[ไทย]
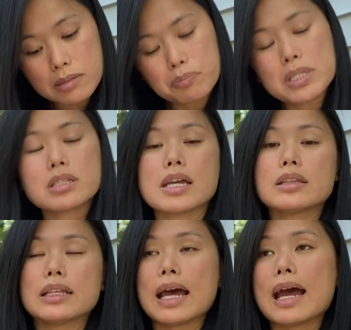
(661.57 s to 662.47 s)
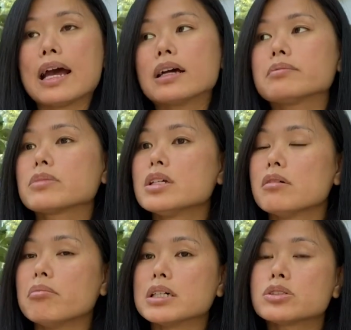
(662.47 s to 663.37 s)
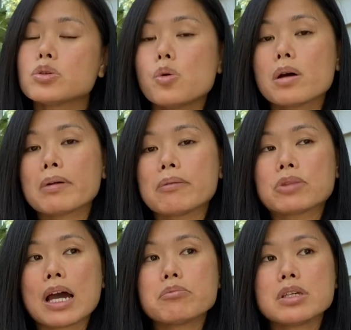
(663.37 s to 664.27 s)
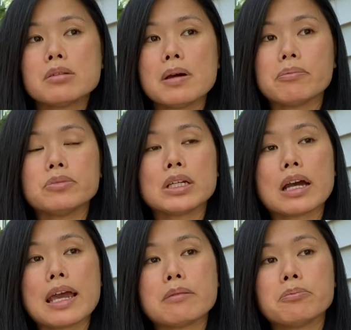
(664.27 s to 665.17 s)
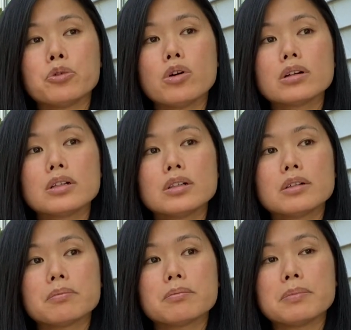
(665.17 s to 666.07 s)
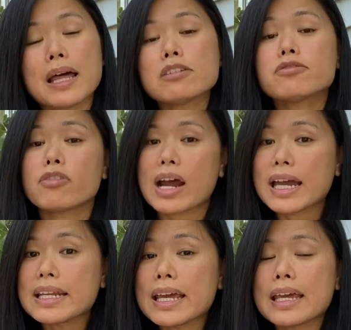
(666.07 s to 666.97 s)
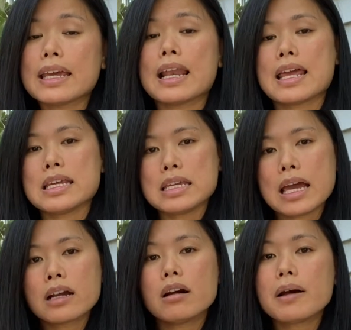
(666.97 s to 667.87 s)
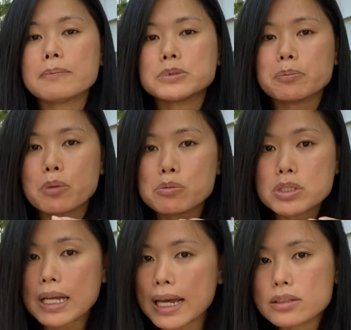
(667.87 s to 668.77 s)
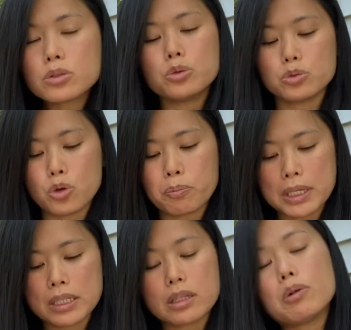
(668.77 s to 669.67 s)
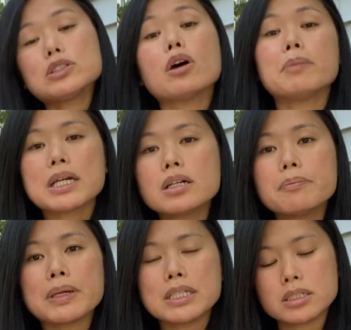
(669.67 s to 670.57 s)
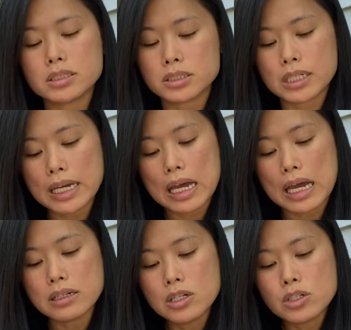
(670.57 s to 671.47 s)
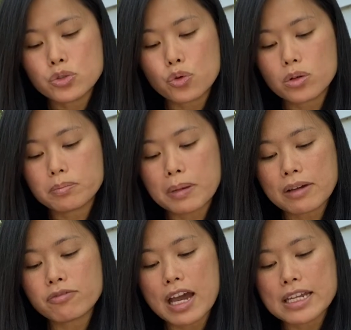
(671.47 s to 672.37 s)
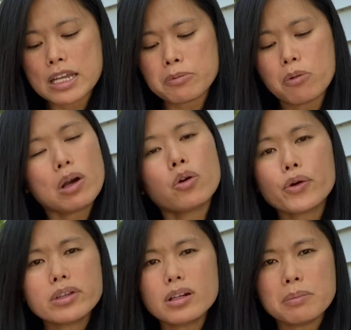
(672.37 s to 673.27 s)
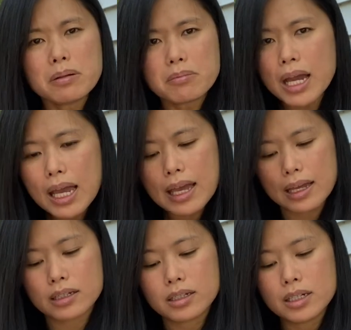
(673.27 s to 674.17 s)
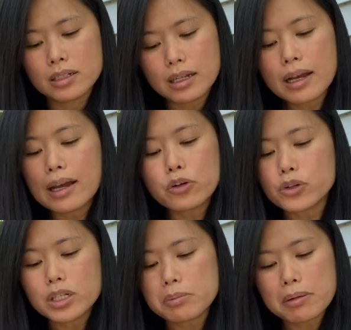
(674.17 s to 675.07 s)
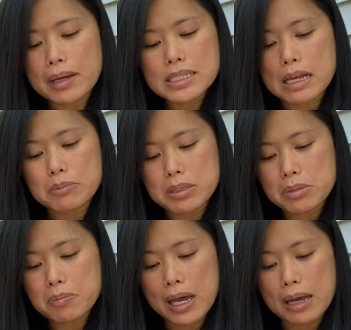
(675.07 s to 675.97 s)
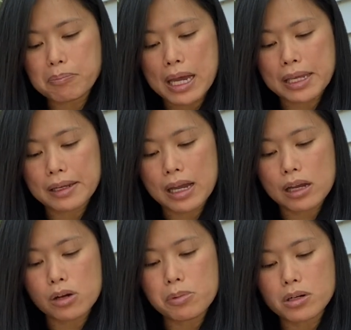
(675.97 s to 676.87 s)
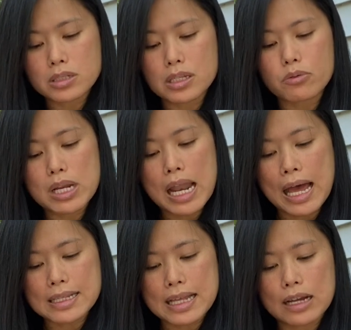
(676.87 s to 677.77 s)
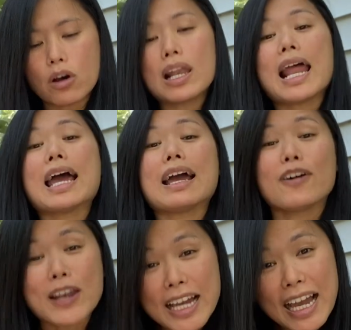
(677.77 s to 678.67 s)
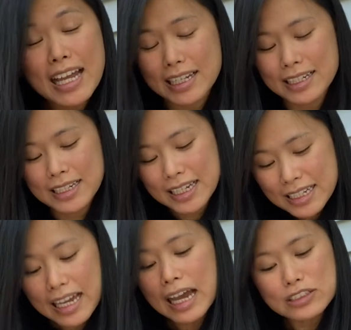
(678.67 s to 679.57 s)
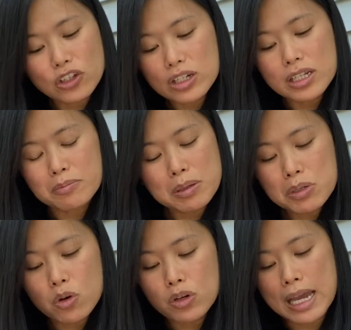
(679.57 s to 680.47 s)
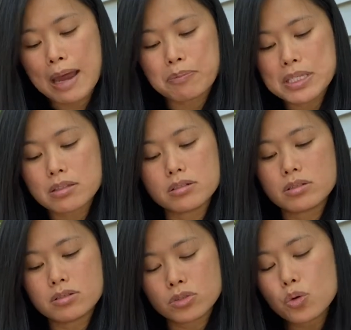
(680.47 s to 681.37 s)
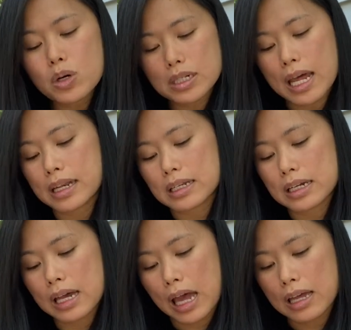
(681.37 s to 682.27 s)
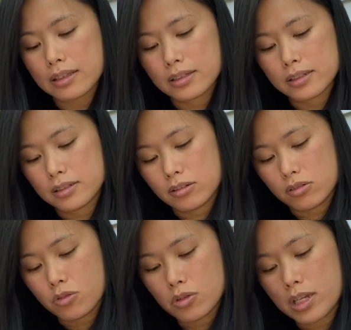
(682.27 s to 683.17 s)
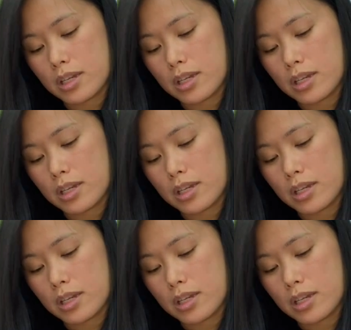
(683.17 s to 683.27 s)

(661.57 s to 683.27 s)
40%แต่ถ้าบางช่วงแบบถ้ามีแบบยังไงพวก Black Friday อะไรเงี้ยก็จะโปรโมชั่นถูกลงไปอีก แต่ว่าจอยไม่เคยไปเดินนะคะช่วง Black Friday เพราะว่าคนเยอะมากๆนะคะ คนเยอะมากๆสามีไม่พาไปค่ะเขาบอกเสียเวลาสั่งออนไลน์เอาละกันนะคะจอยก็เลยไม่มีโอกาสไปซื้อช่วงนั้นนะคะโอเค